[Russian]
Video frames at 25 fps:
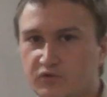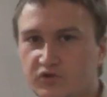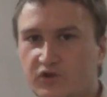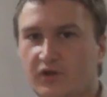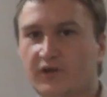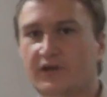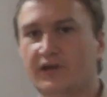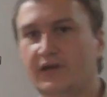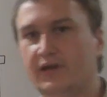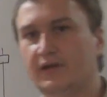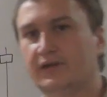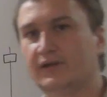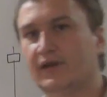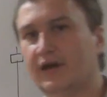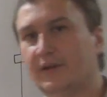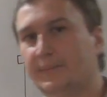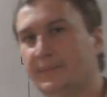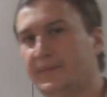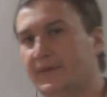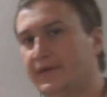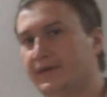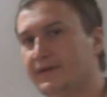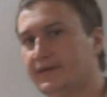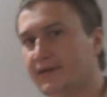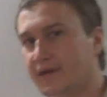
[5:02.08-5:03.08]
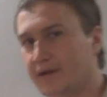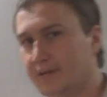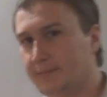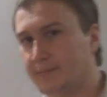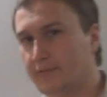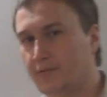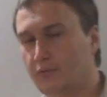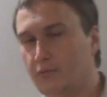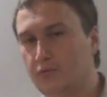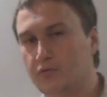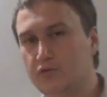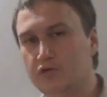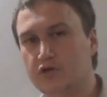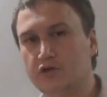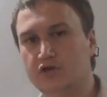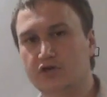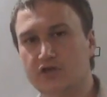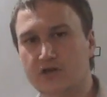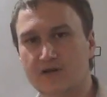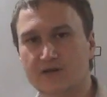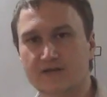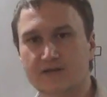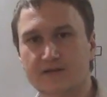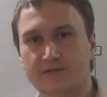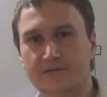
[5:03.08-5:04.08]
что и там, и там очень
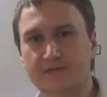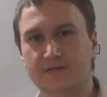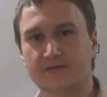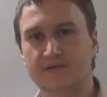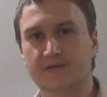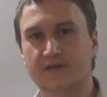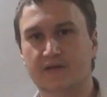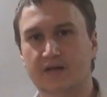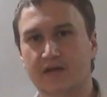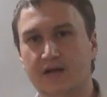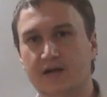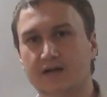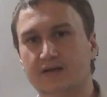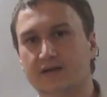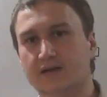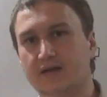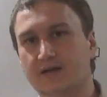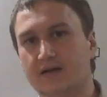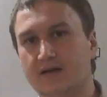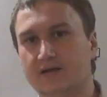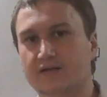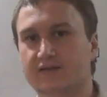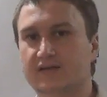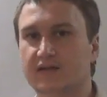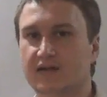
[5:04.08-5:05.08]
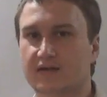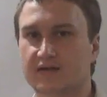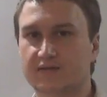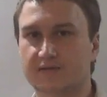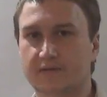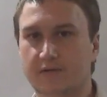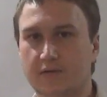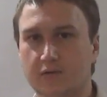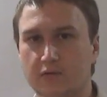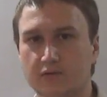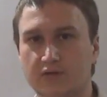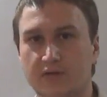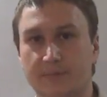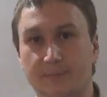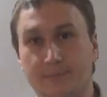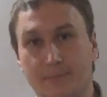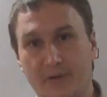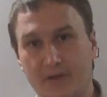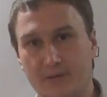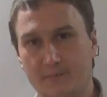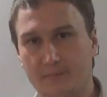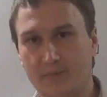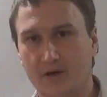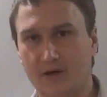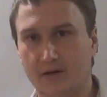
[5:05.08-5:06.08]
часто возникает на конце разворота
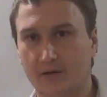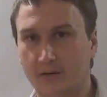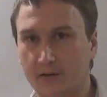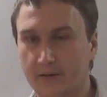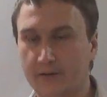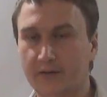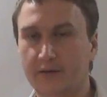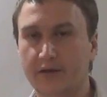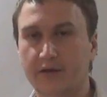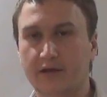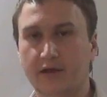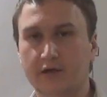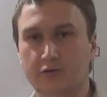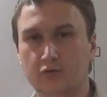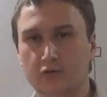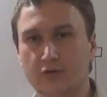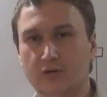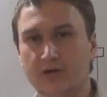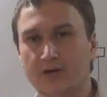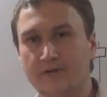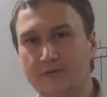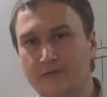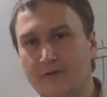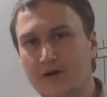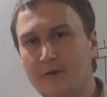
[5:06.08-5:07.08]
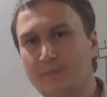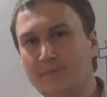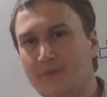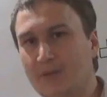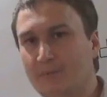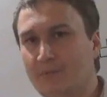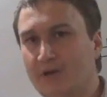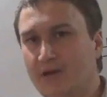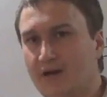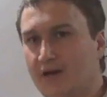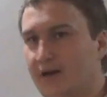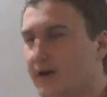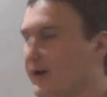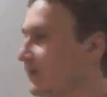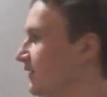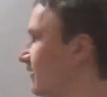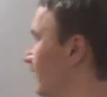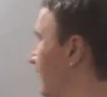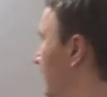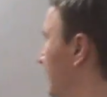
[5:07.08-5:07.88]
пин-бар, который вам намекает,